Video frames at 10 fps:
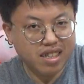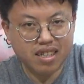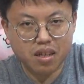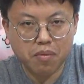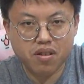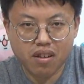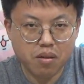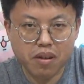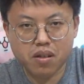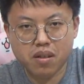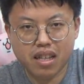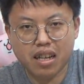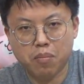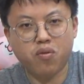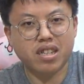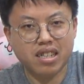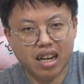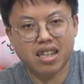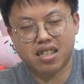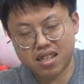那这次影片先到这边，大家不妨在
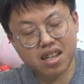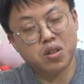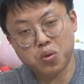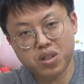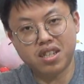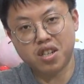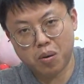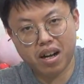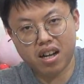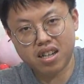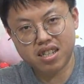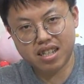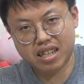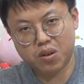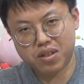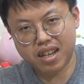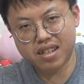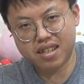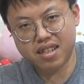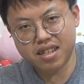家里也试试看做做煎饺吧。谢谢大家，我是J
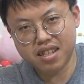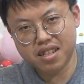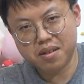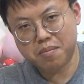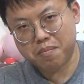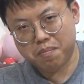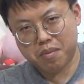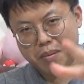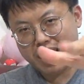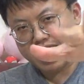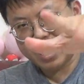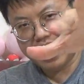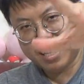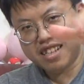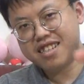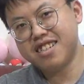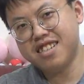克斯，拜拜。